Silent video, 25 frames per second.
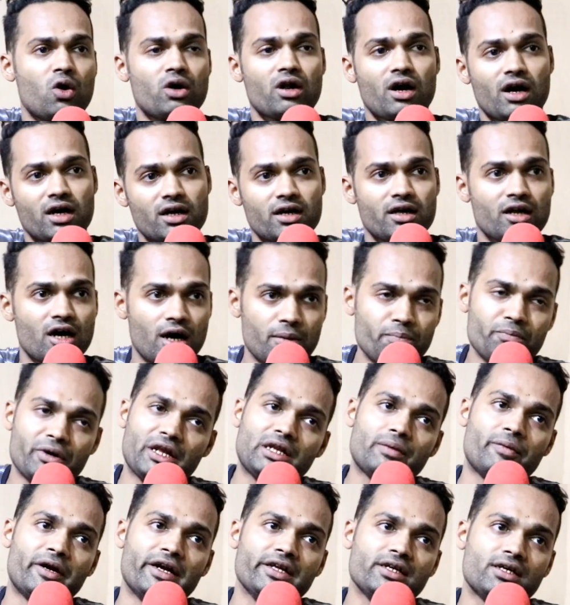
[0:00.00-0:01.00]
और अगर हम
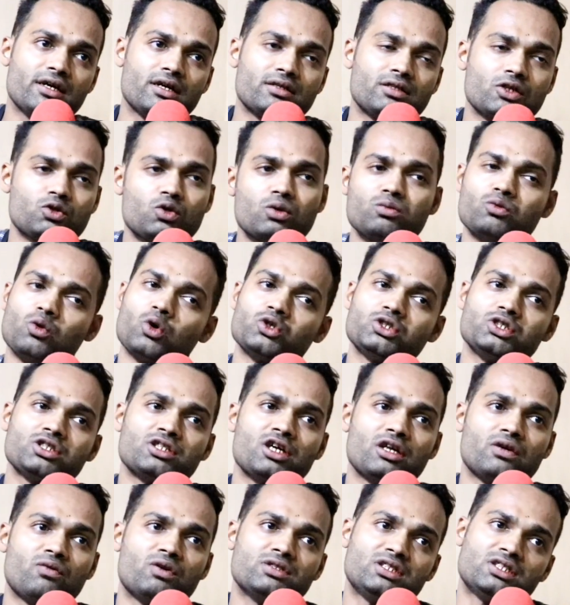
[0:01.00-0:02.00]
पहले बैटिंग करते तो हम कोशिश
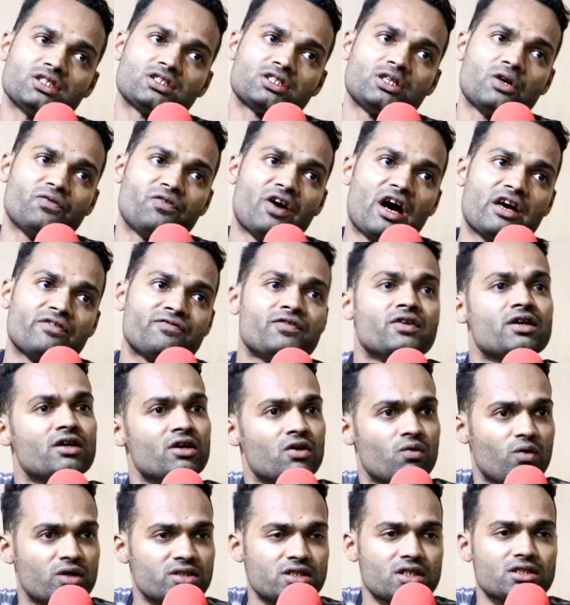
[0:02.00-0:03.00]
करें वन सिक्सटी फाइव
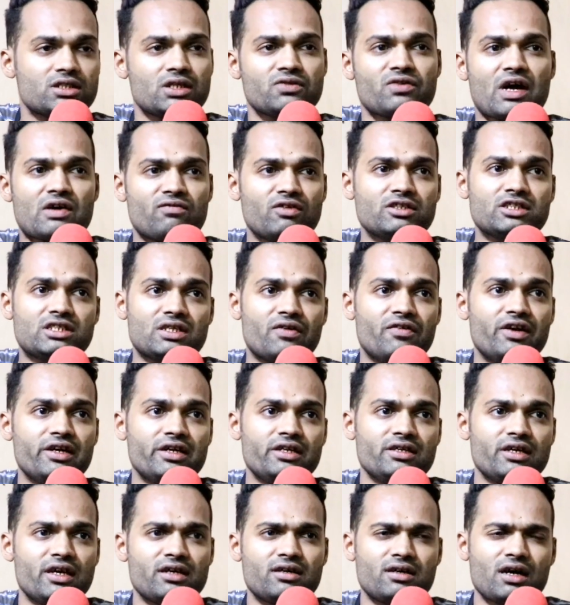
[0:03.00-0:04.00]
वन सिक्सटी फाइव वन
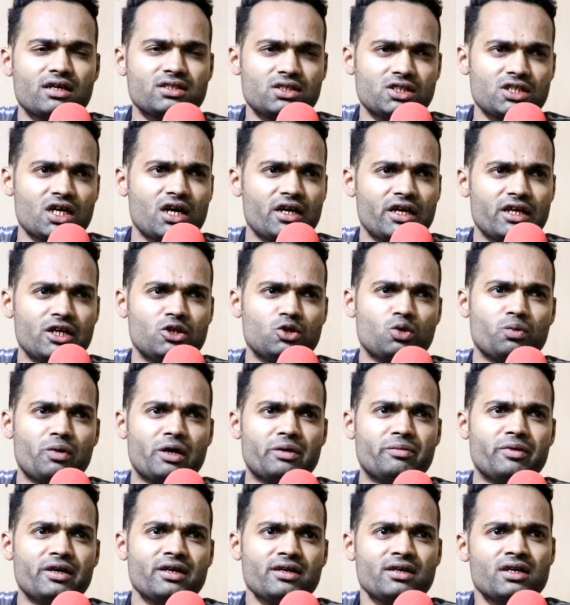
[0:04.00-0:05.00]
सेवेंटी एक अच्छा यानी
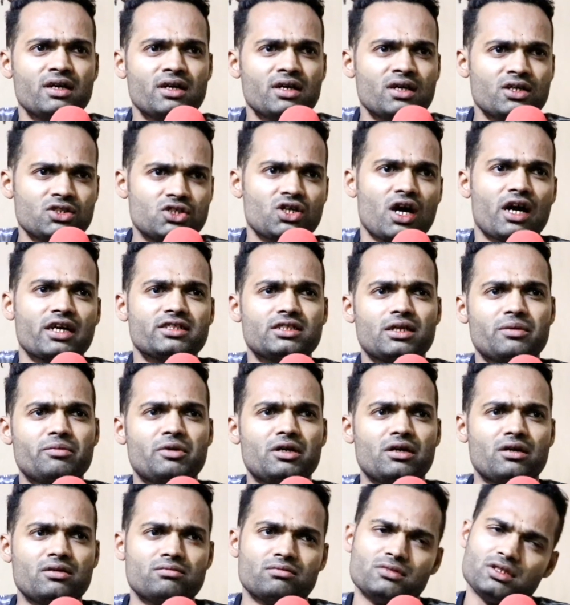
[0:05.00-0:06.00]
दुबई में शारजा दिशा
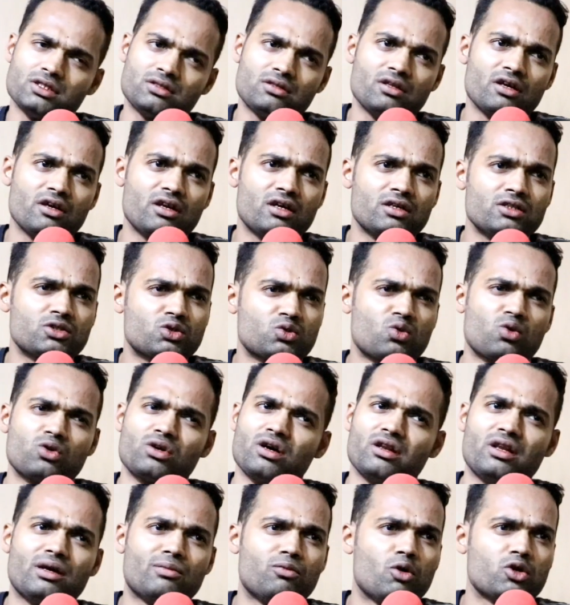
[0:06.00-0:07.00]
में इतने रन स्कोर
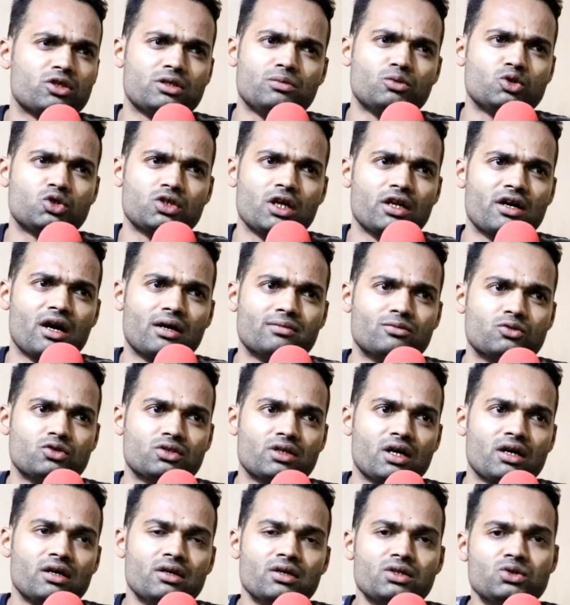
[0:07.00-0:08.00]
करना बहुत ही मुश्किल काम
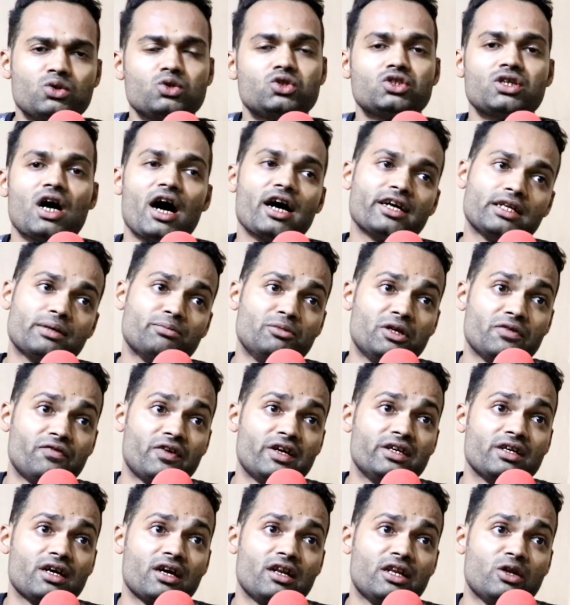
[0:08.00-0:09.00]
होता है तो शायद हम
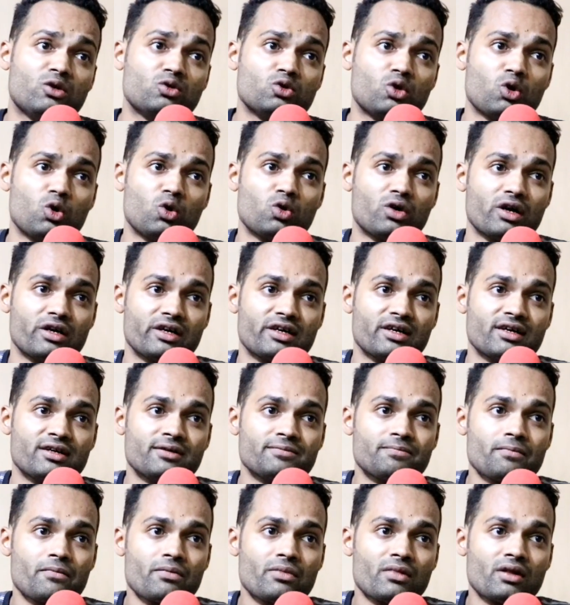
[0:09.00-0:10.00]
डिफेंड कर लें उनको रोक करके
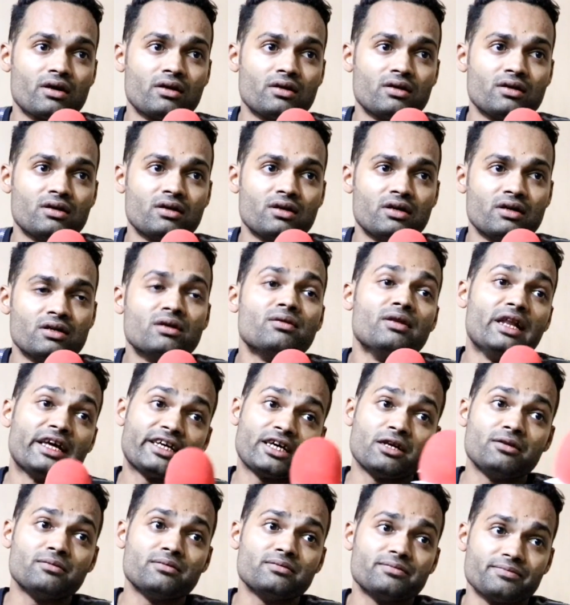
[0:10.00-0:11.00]

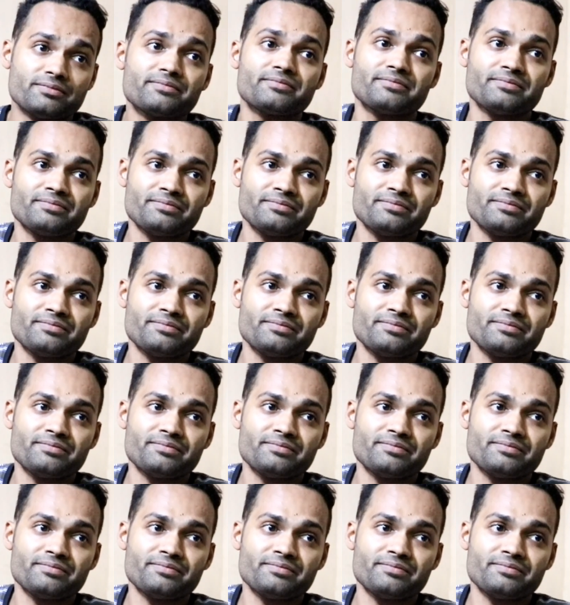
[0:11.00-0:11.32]
लेकिन ये कि